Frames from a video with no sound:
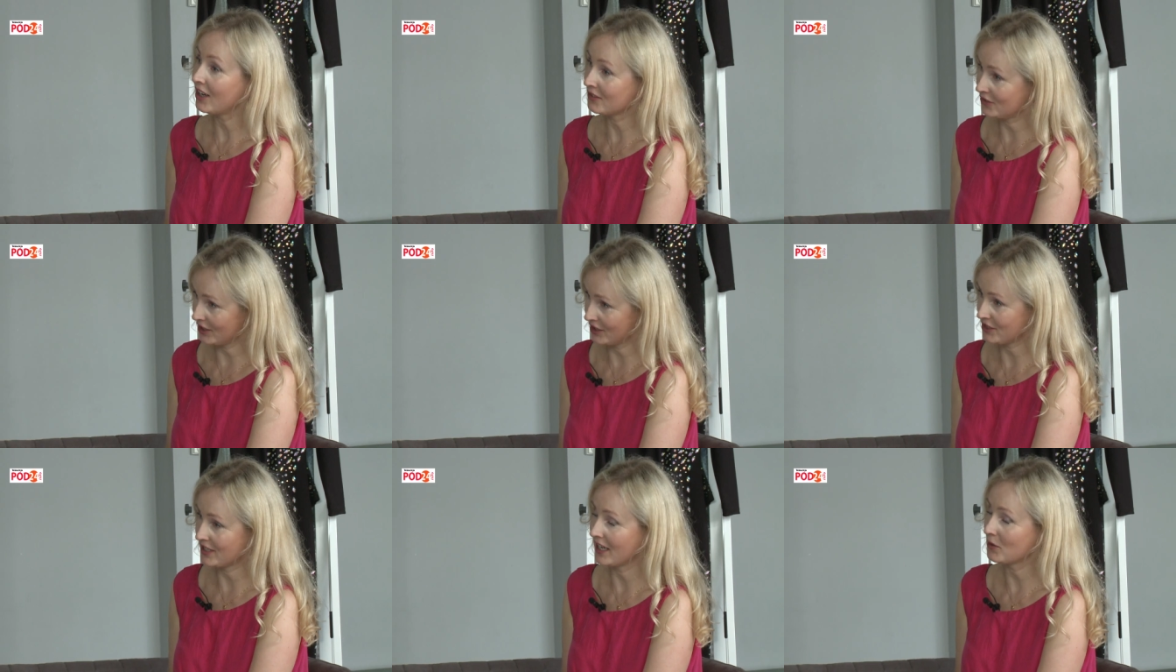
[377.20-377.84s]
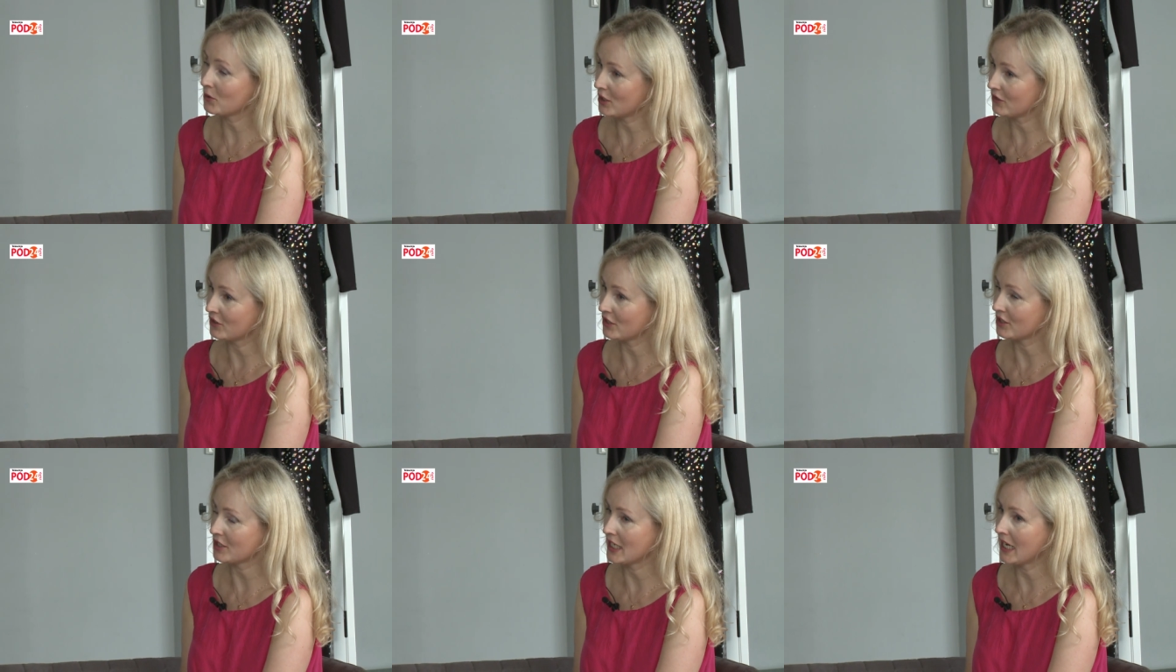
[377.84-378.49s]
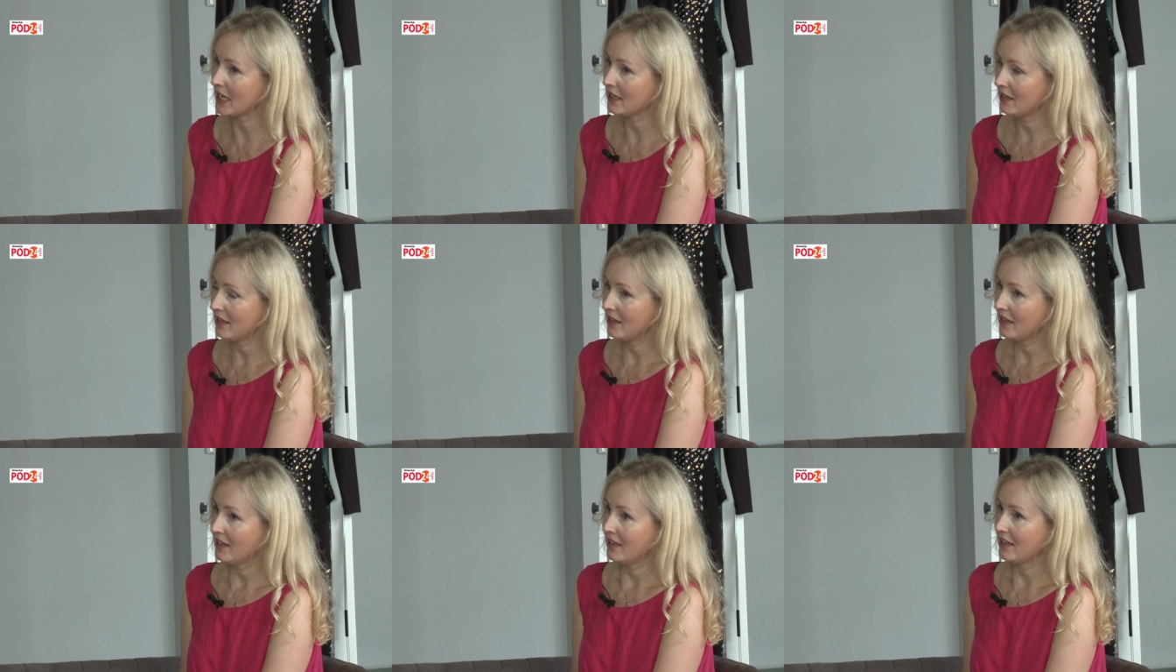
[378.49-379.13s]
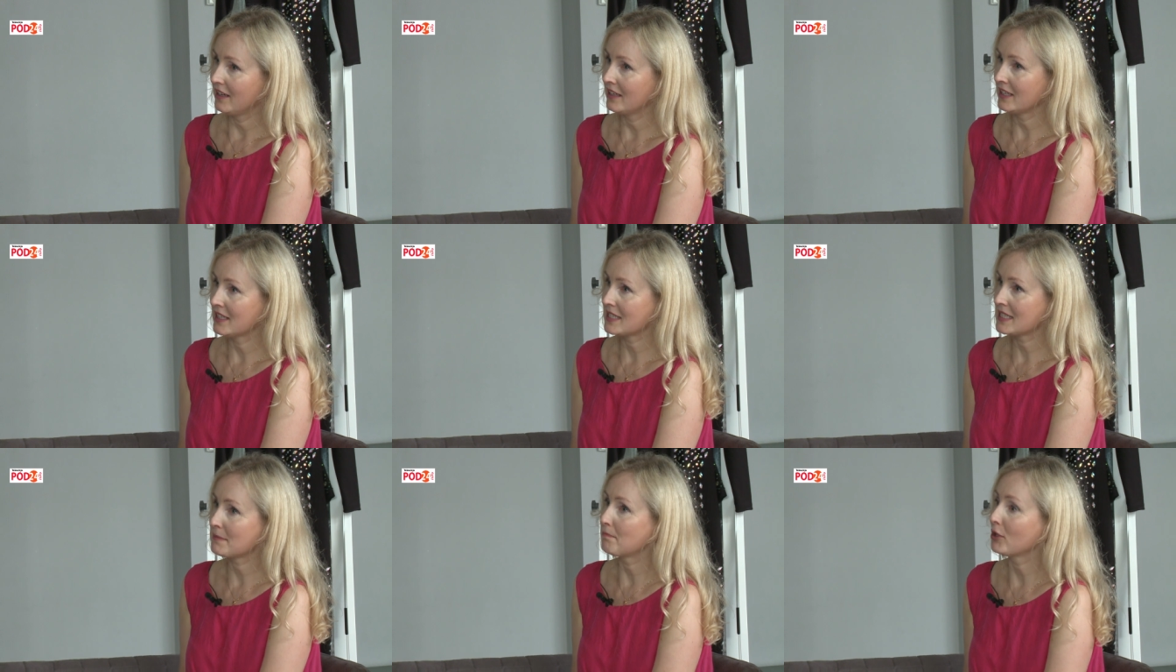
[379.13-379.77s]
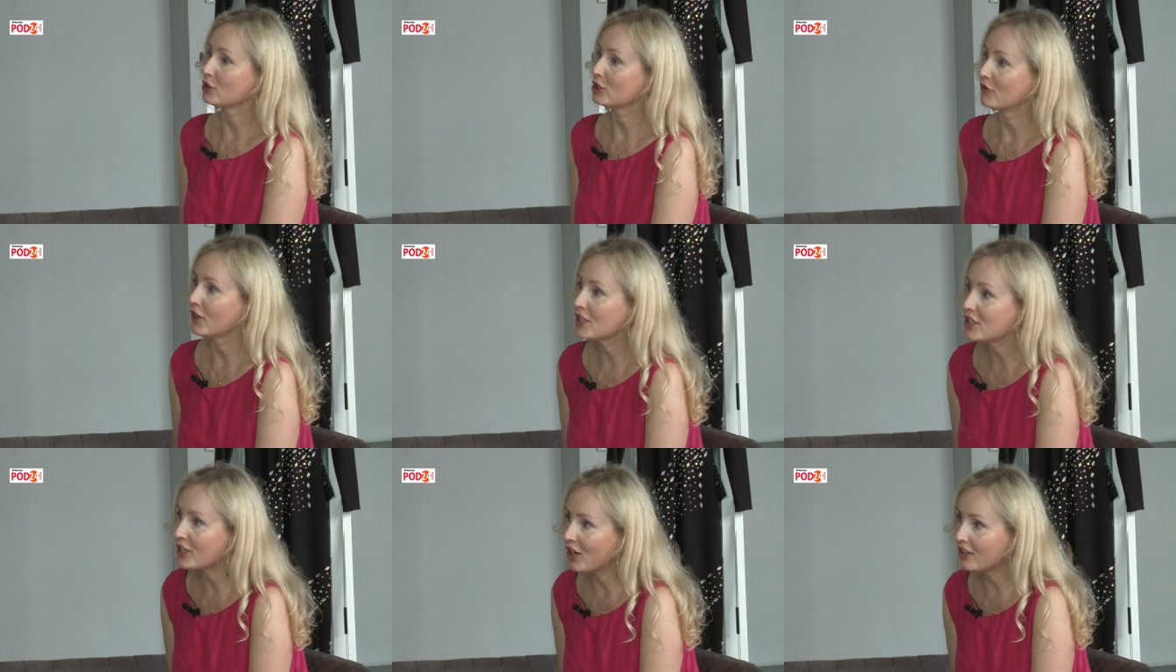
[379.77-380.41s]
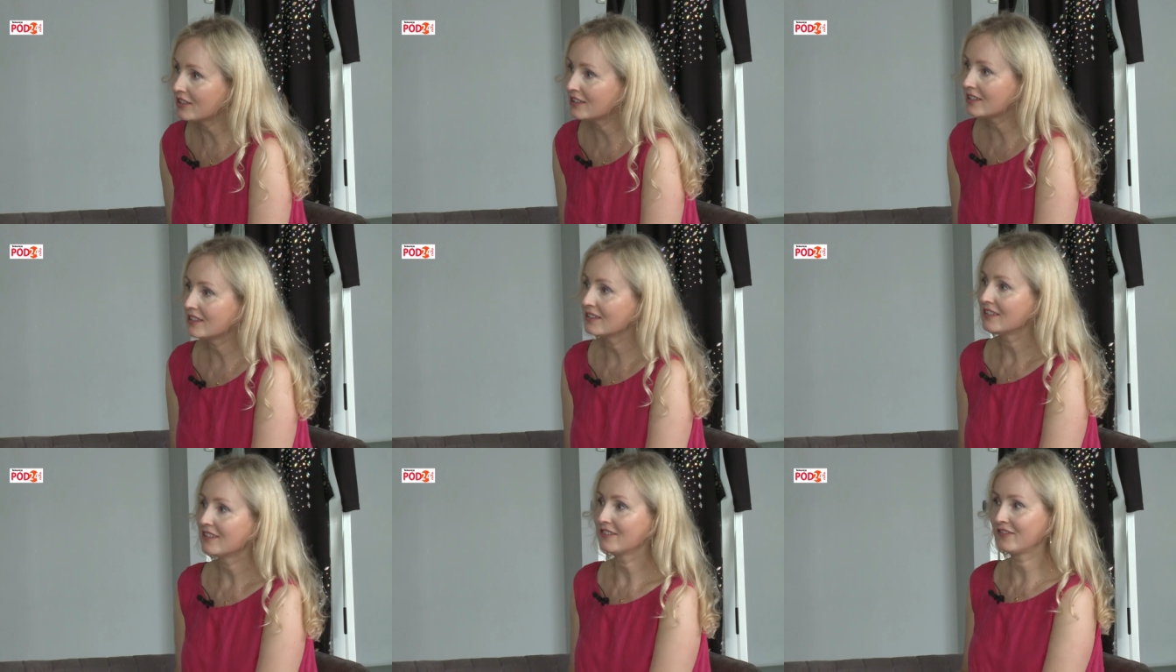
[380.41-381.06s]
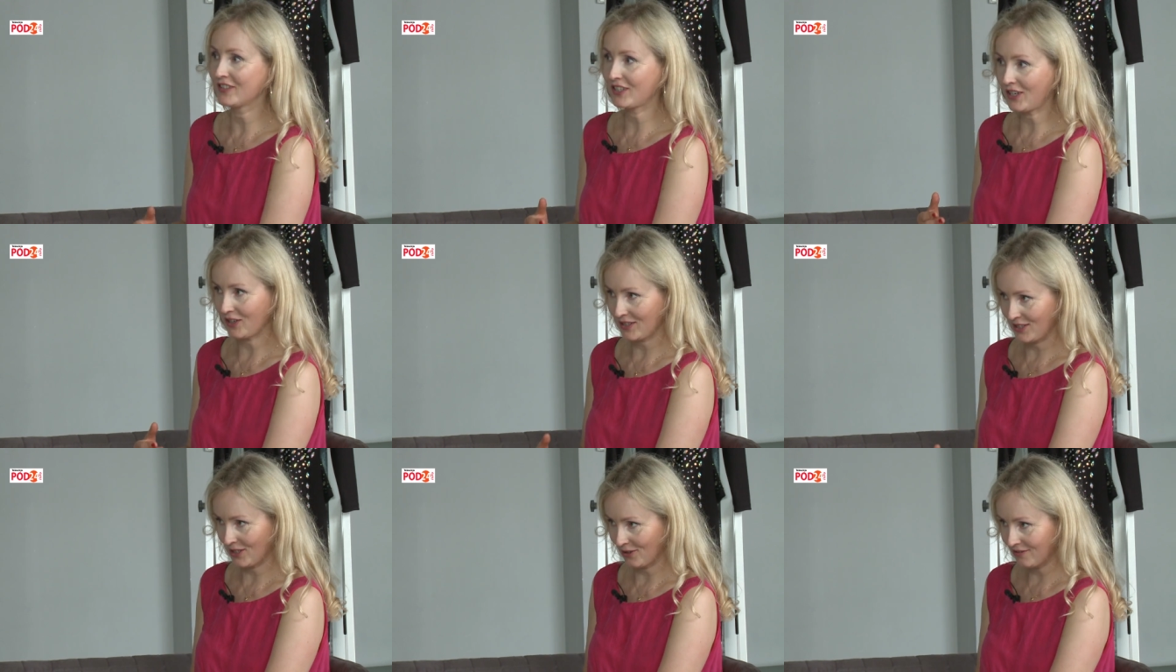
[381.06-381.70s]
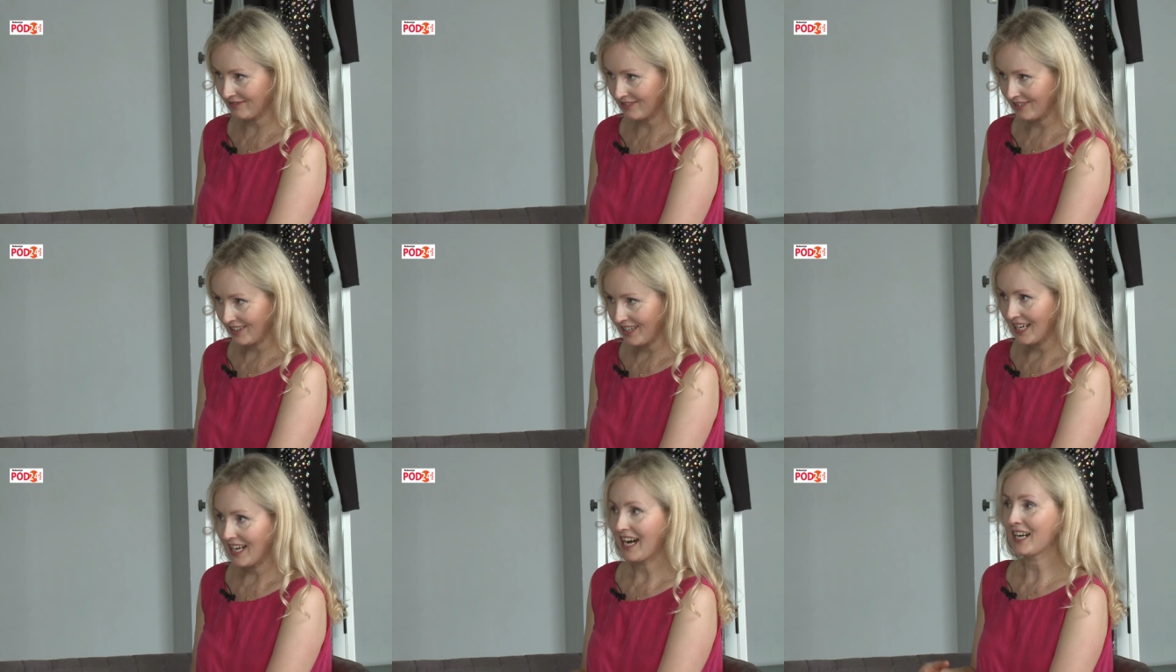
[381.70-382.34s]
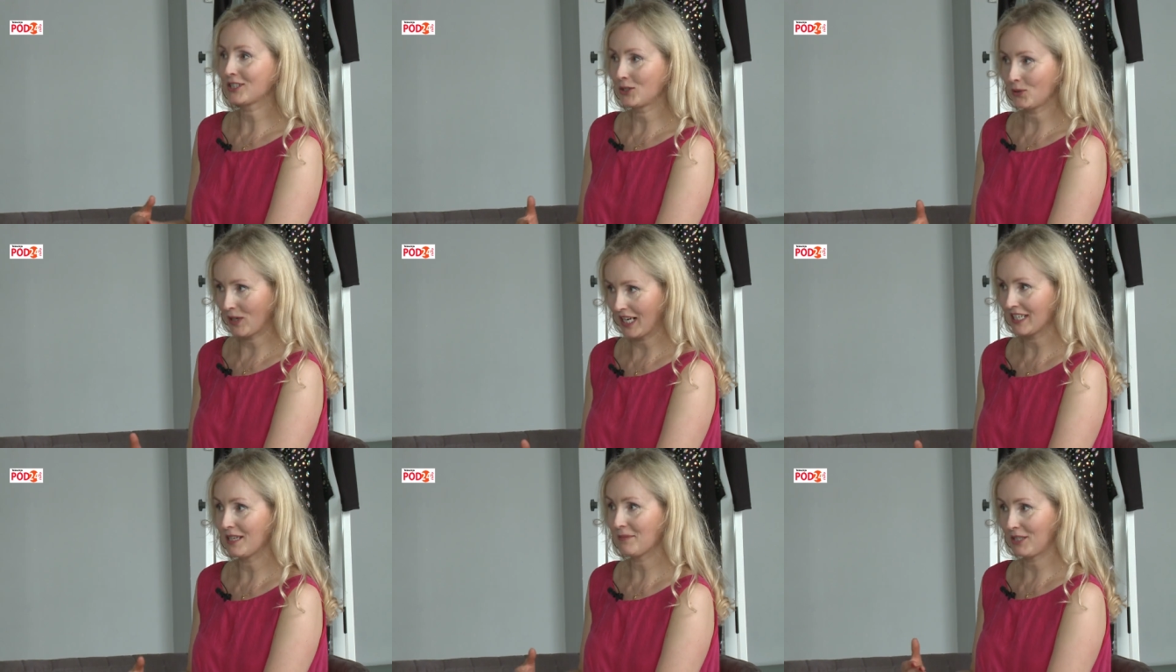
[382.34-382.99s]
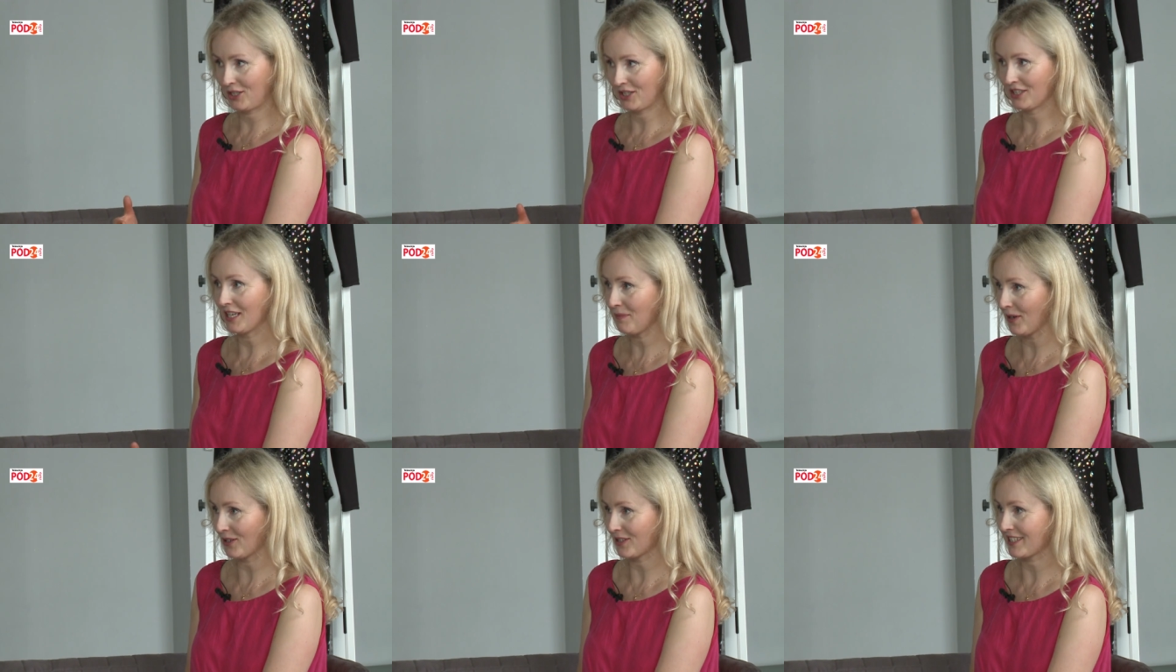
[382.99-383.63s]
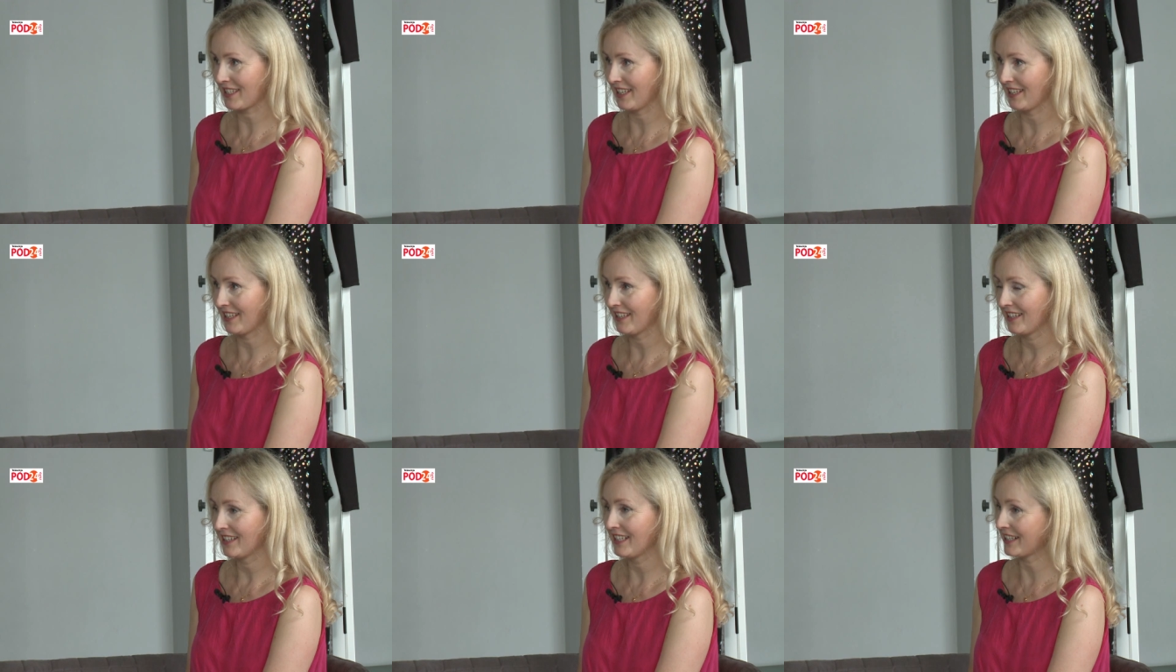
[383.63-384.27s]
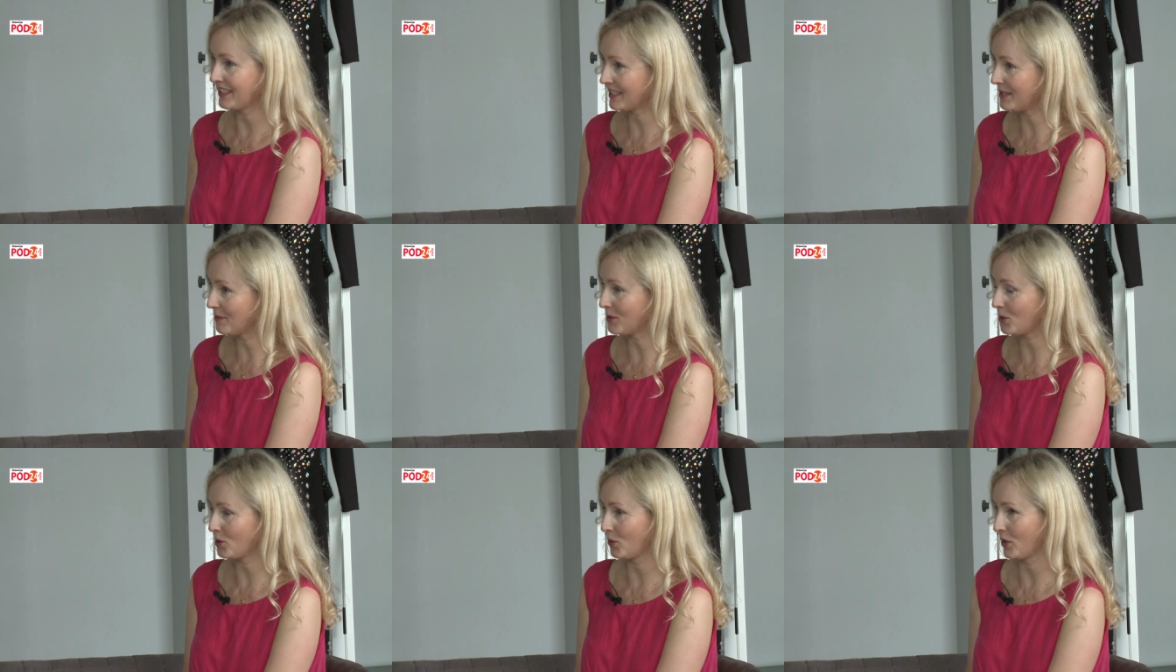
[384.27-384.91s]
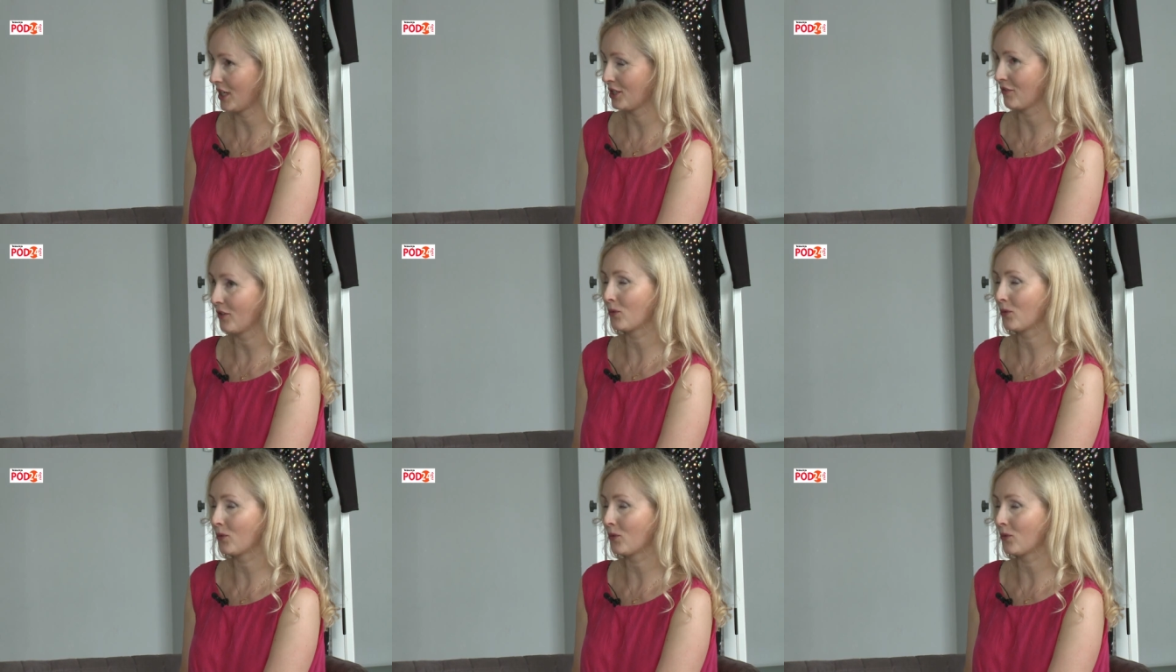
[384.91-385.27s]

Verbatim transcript: Od września, już od września. Spod e, Twoich rąk wychodzą aktualne mistrzynie Polski. Tak, Jak się tak. z tym czujesz?